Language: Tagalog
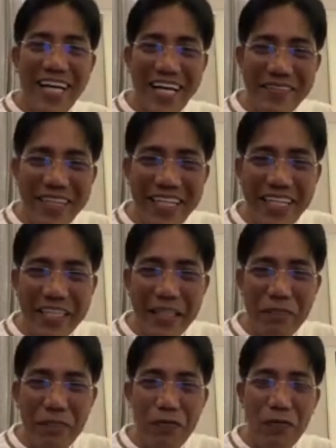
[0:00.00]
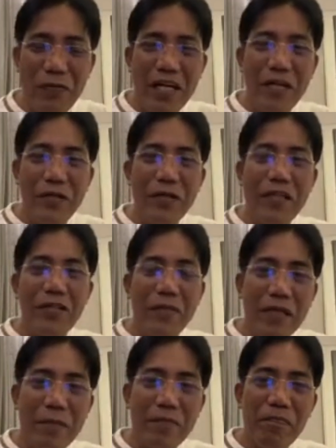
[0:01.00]
I'm gonna let the people work according to
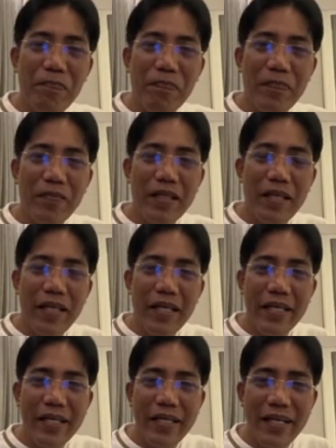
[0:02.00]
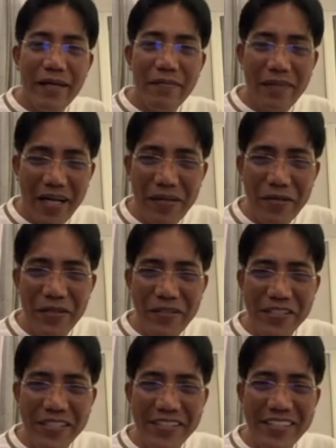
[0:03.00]
me. Marami ako
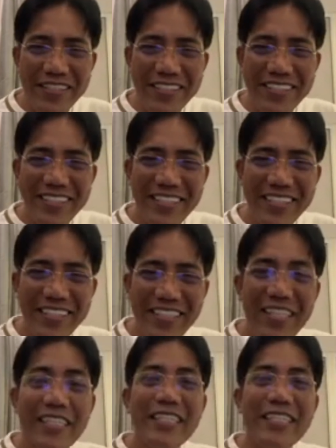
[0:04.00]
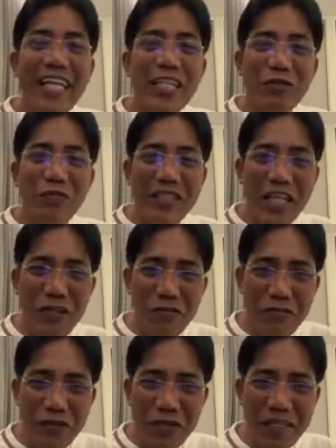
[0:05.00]
negosyo. That's what I
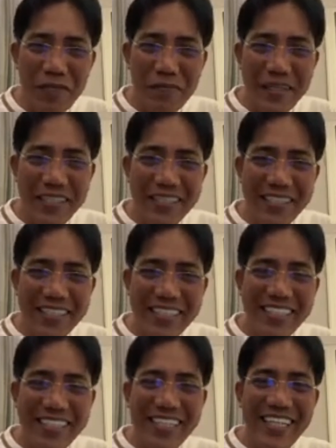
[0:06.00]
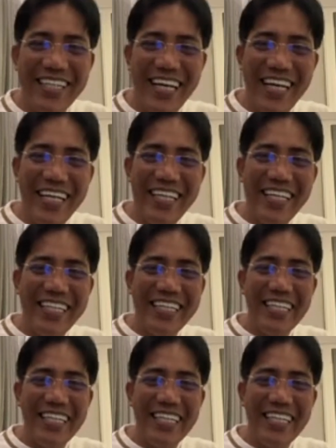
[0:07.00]
do for a living. Okay?